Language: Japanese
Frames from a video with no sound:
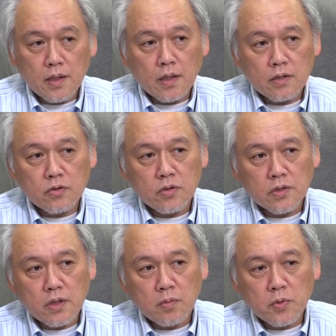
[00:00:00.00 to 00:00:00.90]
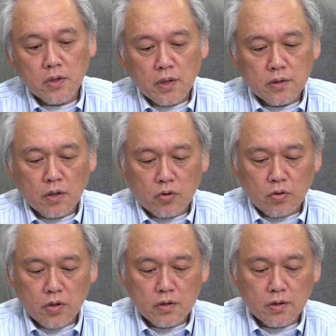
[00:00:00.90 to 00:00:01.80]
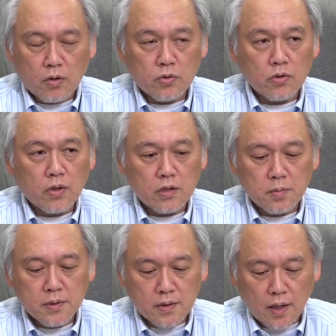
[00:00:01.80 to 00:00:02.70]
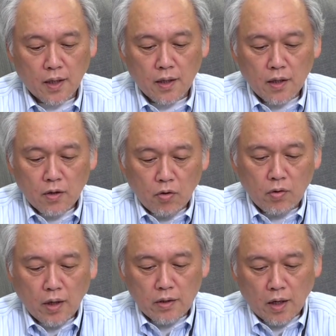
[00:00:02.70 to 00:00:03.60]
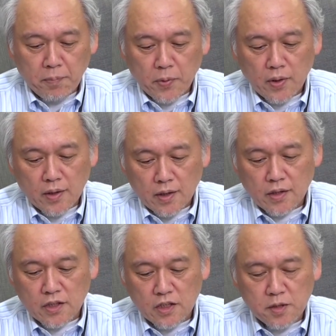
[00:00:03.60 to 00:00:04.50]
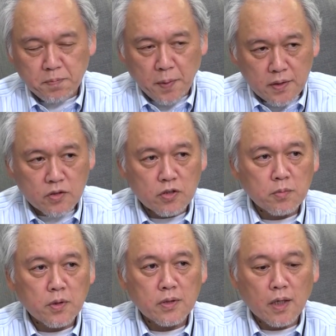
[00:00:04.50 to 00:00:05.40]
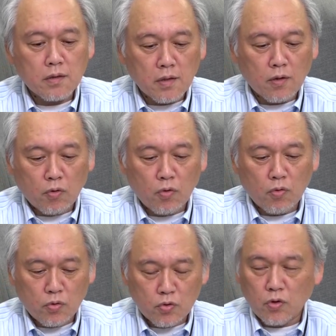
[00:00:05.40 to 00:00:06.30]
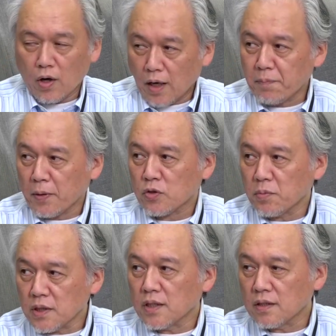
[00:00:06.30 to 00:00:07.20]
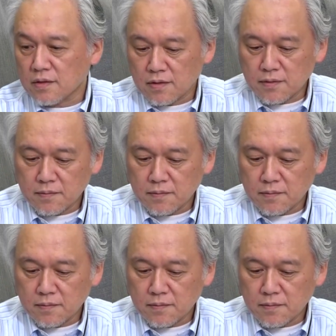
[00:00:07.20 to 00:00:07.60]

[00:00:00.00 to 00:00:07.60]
なり結論言っちゃって申し訳ないですが今日いくつかご紹介しますが、今回の発表の中で一番注目されるのはここの iPad mini です。